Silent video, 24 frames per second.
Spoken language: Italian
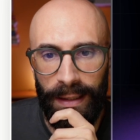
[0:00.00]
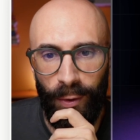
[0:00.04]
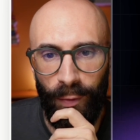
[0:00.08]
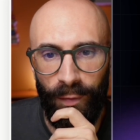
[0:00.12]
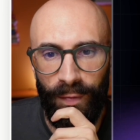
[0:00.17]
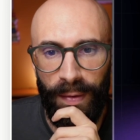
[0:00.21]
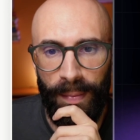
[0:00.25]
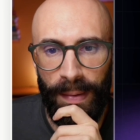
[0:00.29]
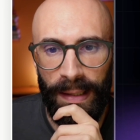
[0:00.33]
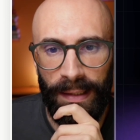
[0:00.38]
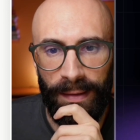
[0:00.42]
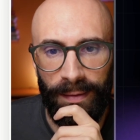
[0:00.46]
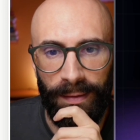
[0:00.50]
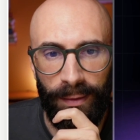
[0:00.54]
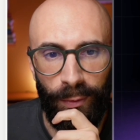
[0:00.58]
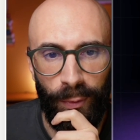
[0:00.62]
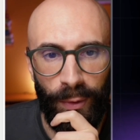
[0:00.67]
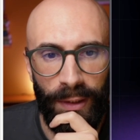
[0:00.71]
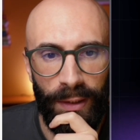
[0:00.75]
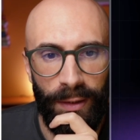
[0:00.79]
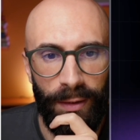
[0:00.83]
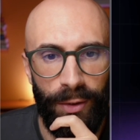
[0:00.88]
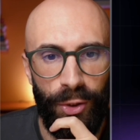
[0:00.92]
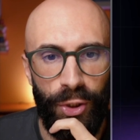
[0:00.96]
eh, ovviamente,
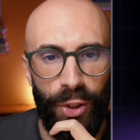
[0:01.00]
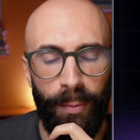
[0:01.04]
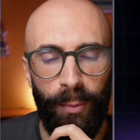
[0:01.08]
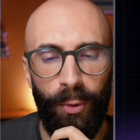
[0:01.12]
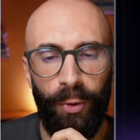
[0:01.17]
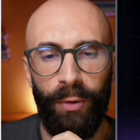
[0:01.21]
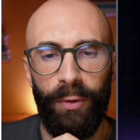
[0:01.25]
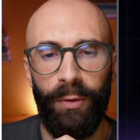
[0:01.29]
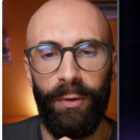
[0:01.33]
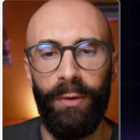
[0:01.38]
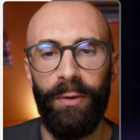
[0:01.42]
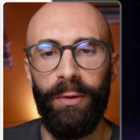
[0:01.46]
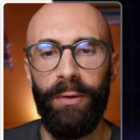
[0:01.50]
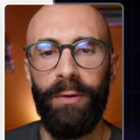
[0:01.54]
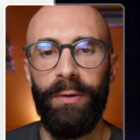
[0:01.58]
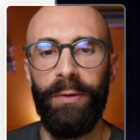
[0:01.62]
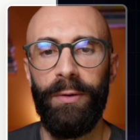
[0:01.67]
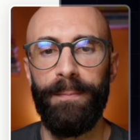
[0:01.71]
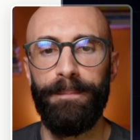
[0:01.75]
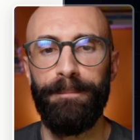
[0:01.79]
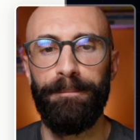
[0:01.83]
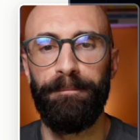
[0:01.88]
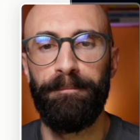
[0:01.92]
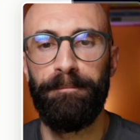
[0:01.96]
quindi
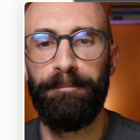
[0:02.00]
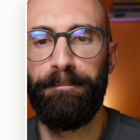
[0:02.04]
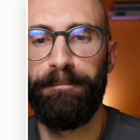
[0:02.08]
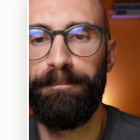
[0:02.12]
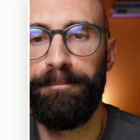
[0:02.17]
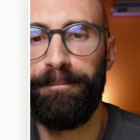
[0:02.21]
diciamo...